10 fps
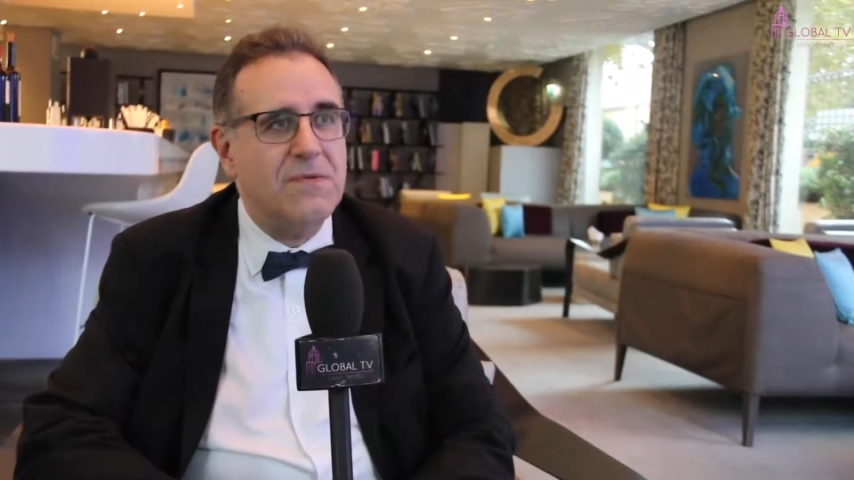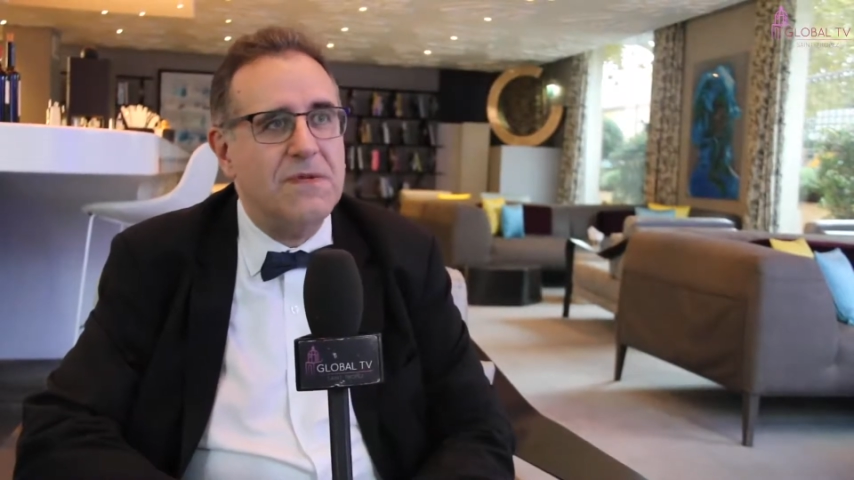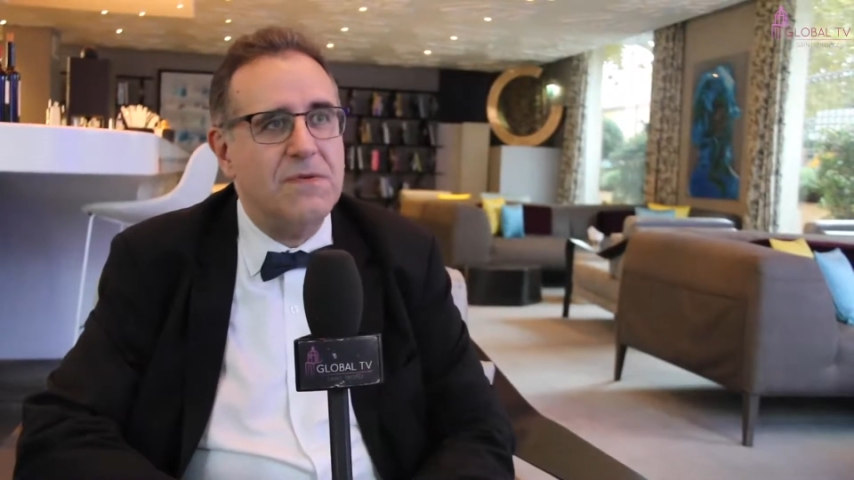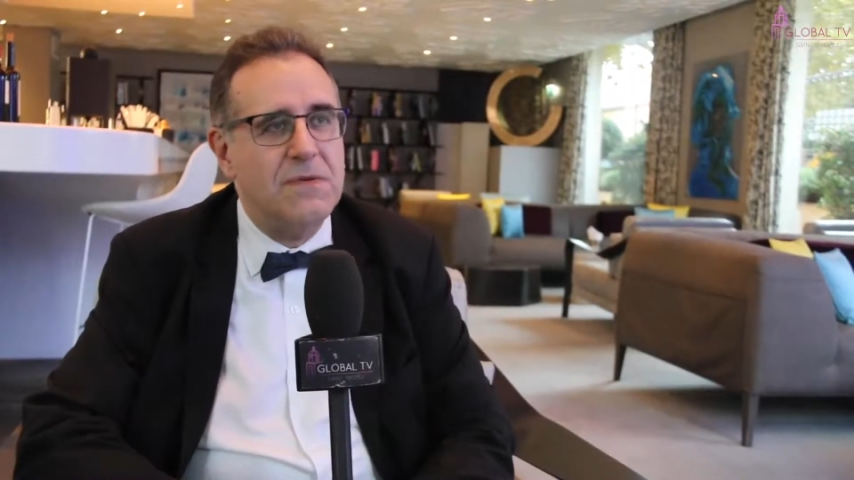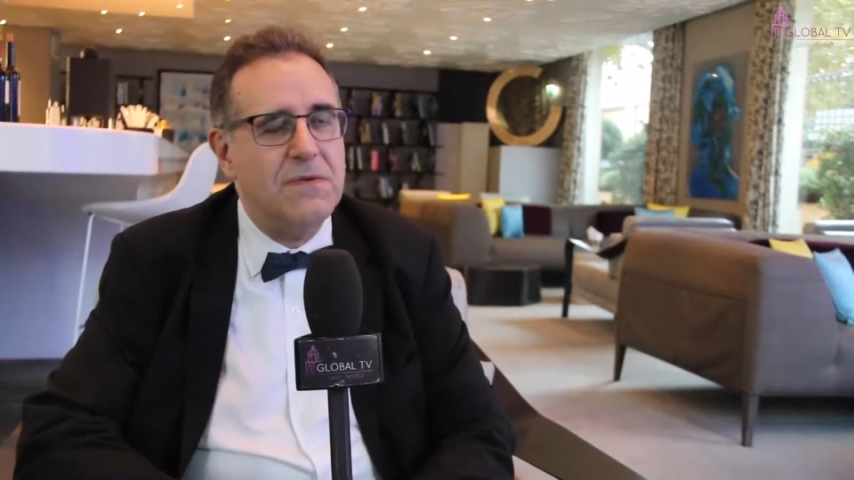Donc
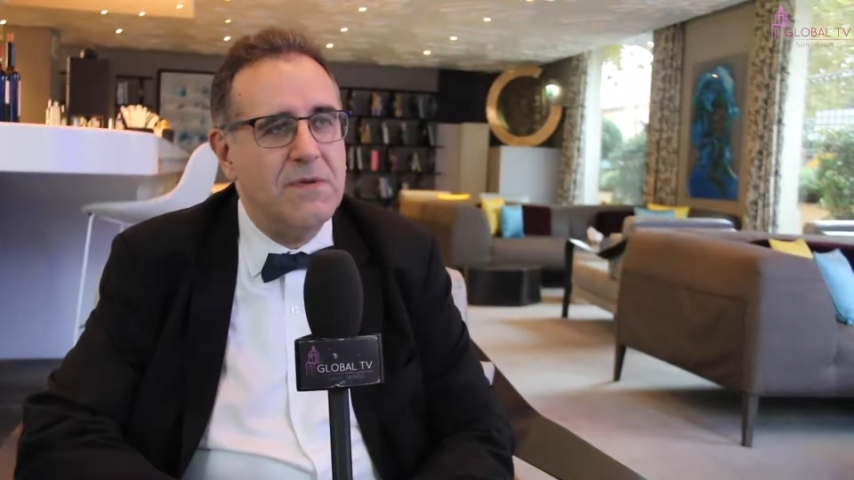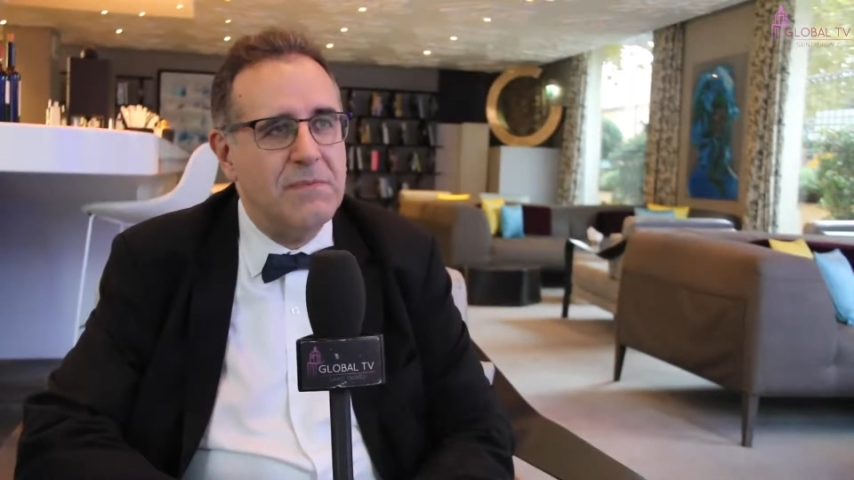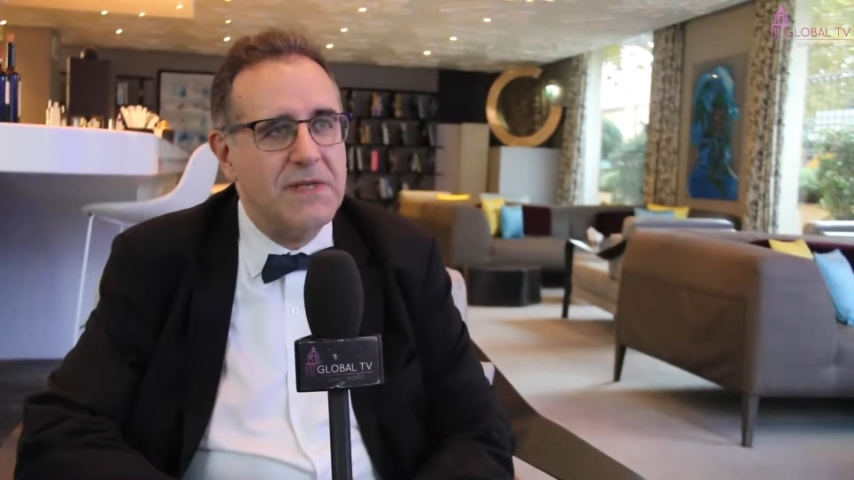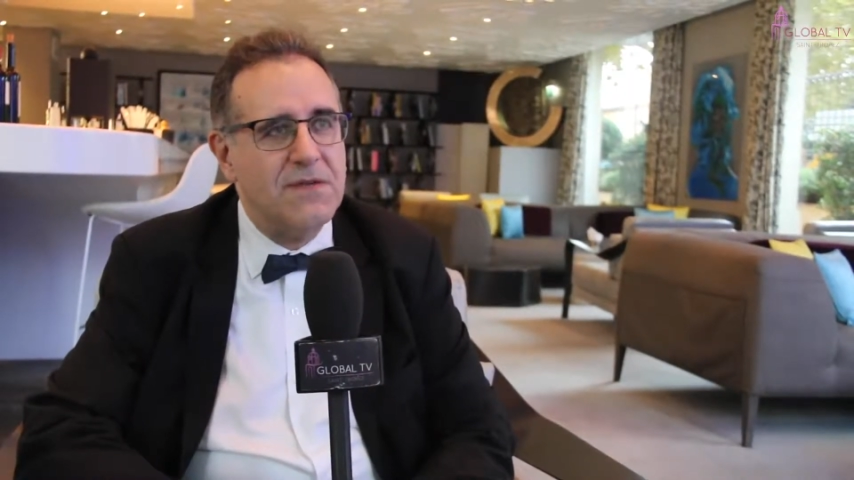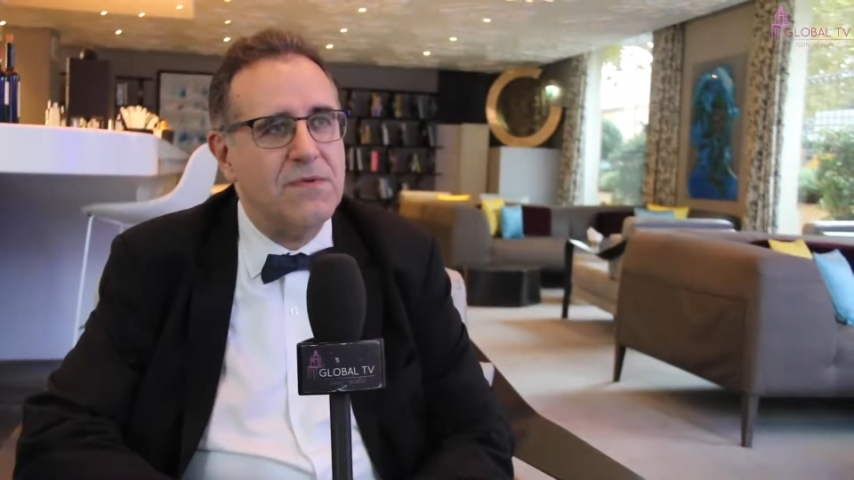c'est aussi une
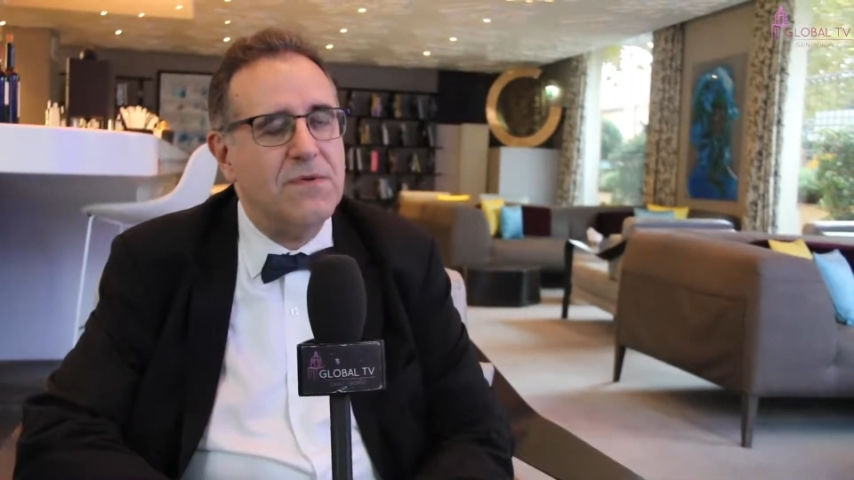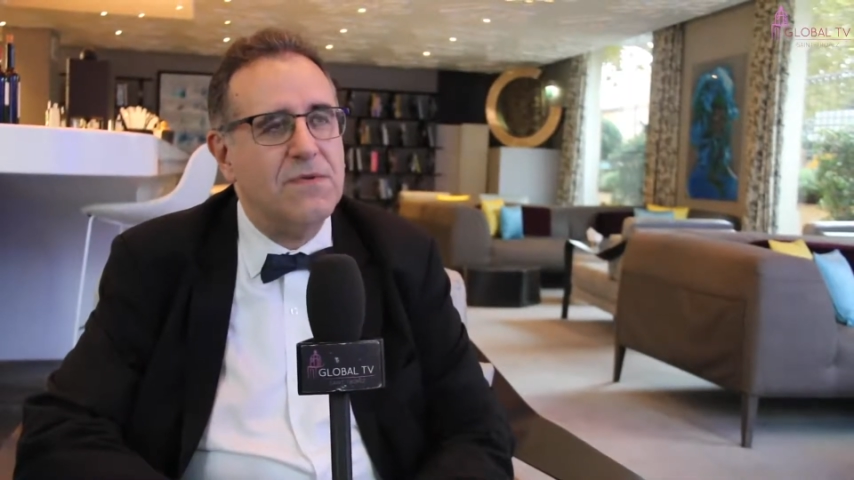immersion dans